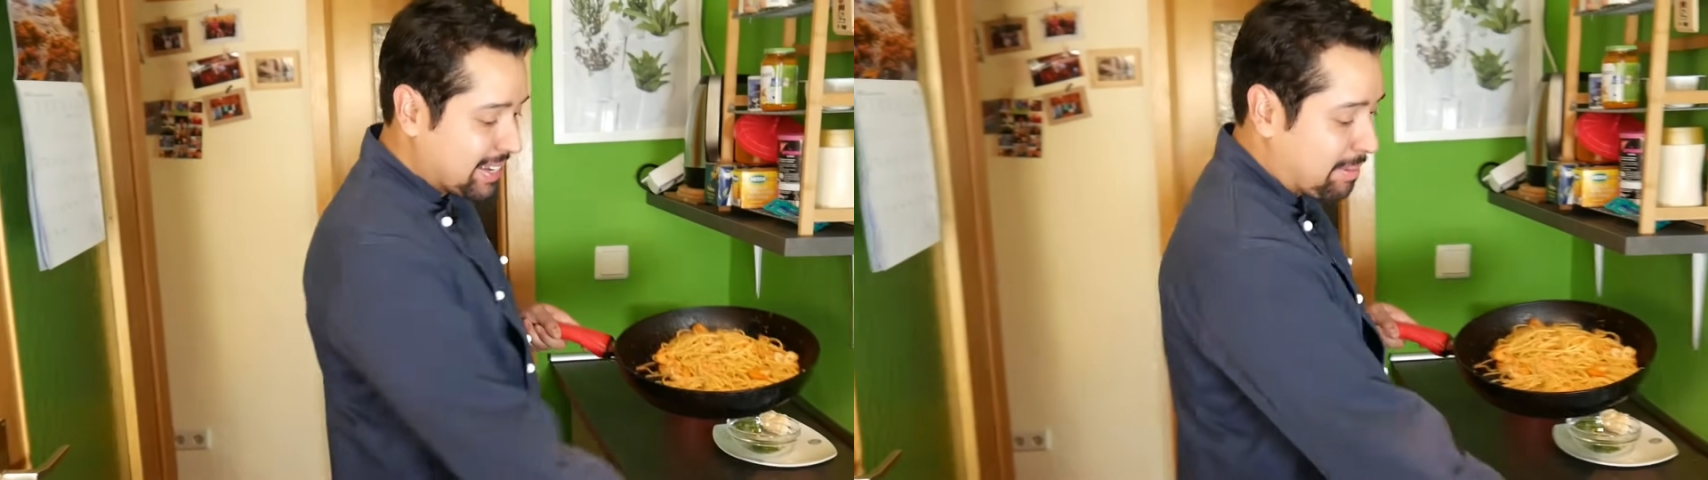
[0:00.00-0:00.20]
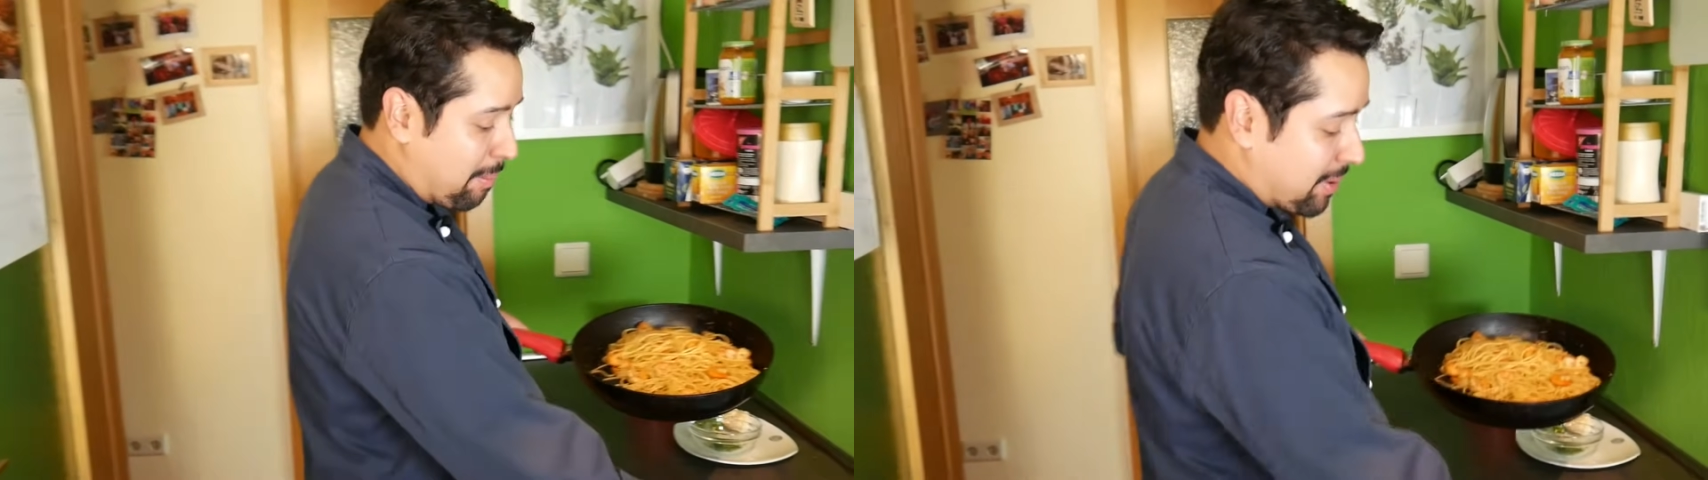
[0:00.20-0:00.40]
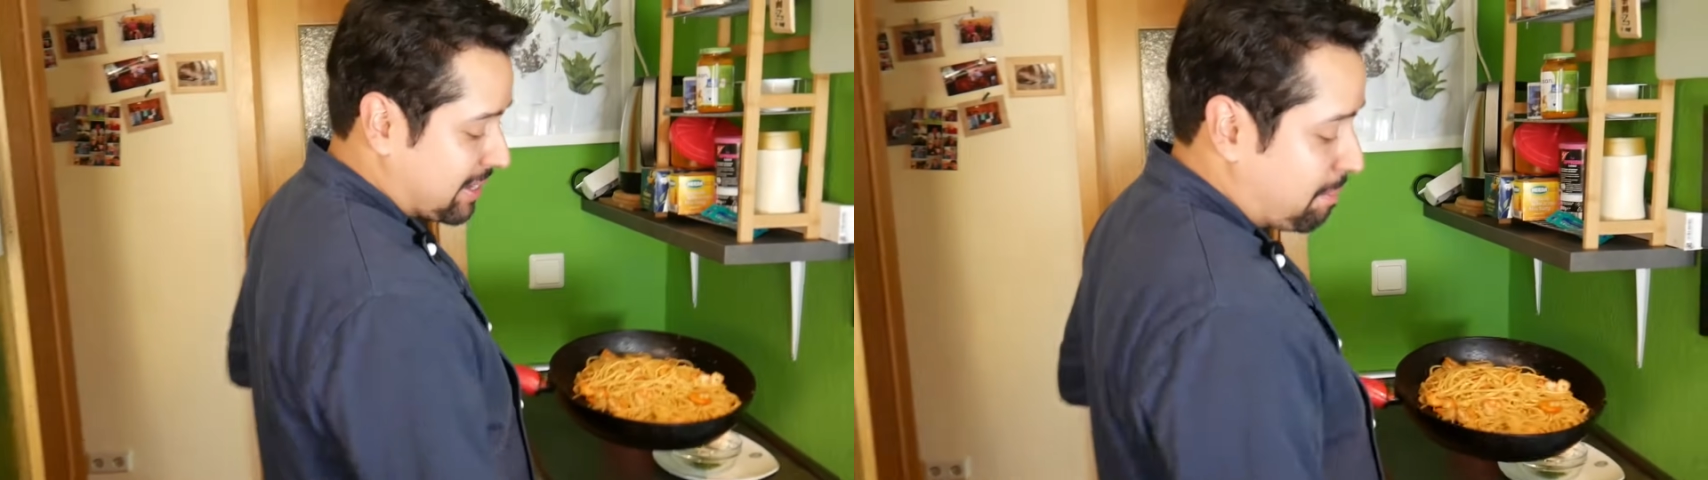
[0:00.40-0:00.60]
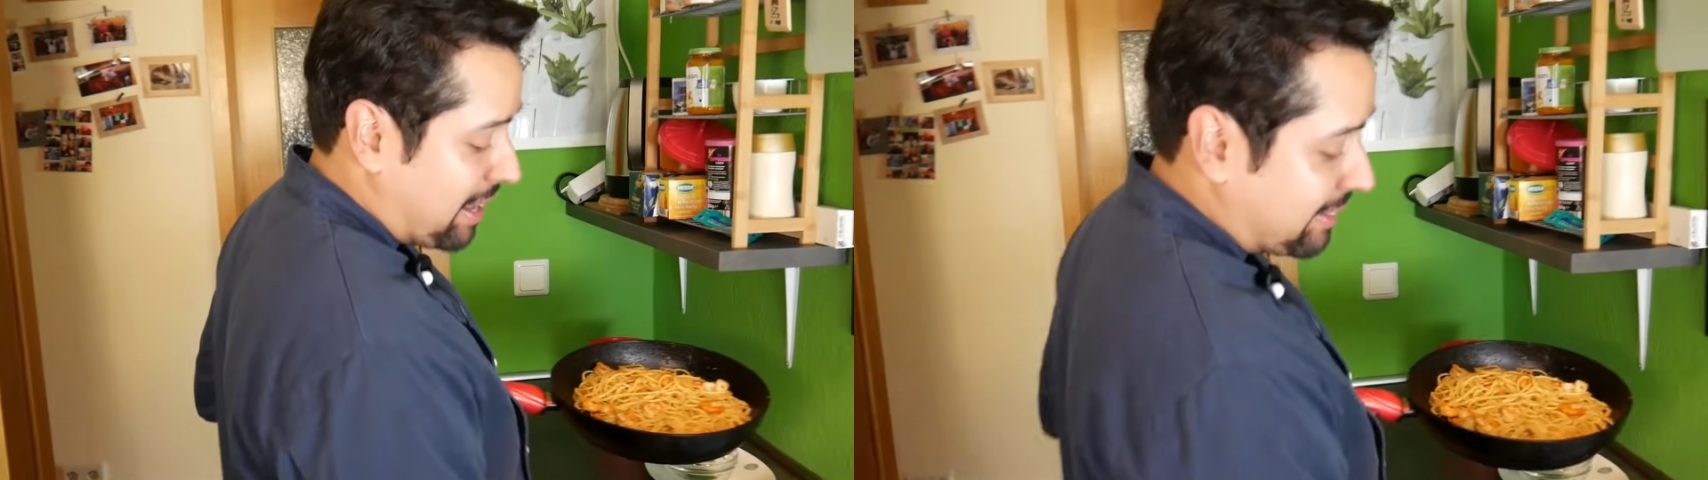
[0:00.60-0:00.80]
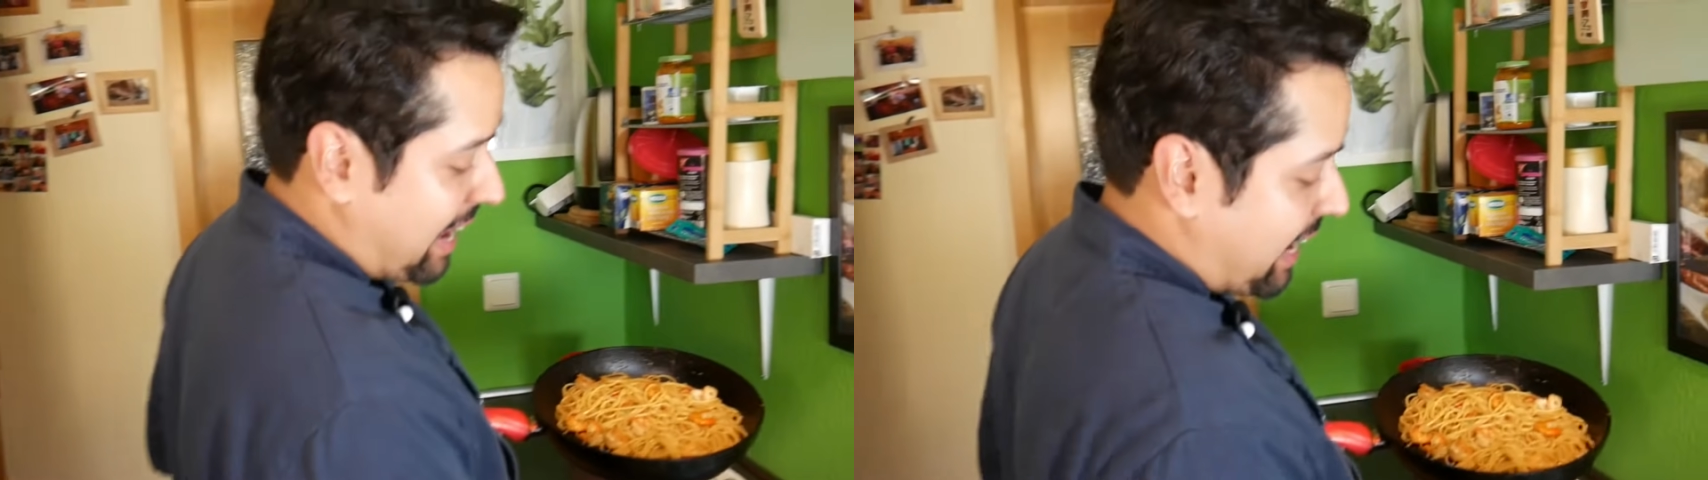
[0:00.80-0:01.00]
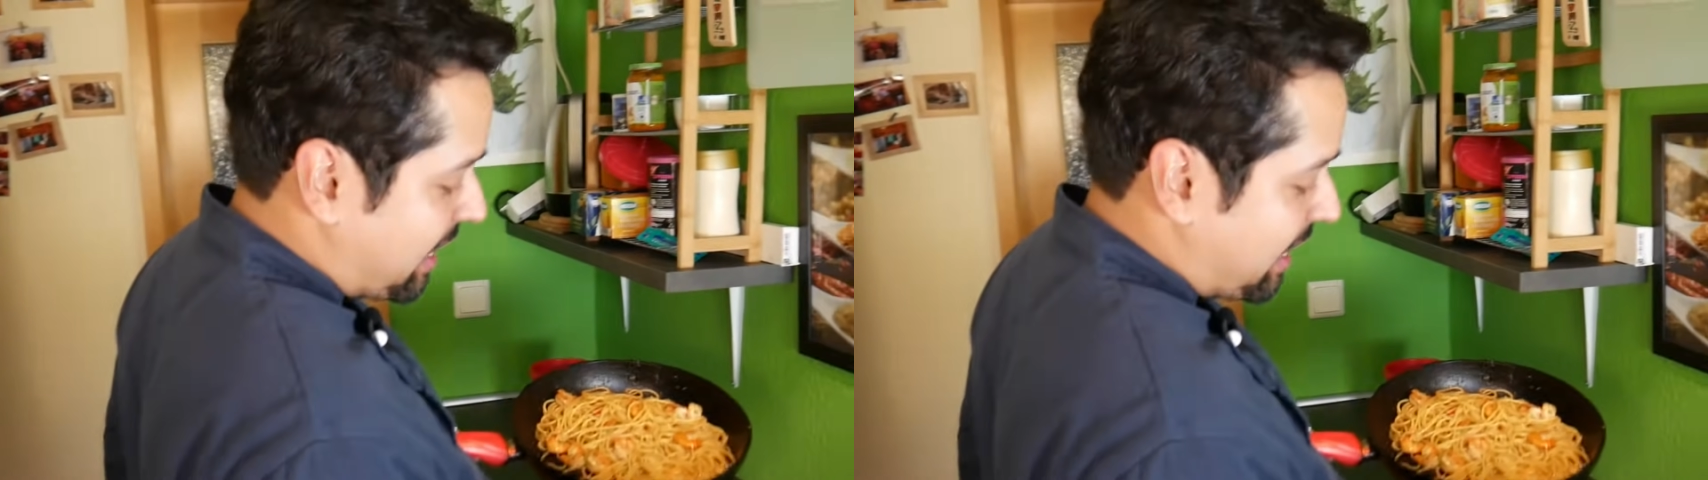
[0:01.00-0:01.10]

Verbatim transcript: vamos a emplatar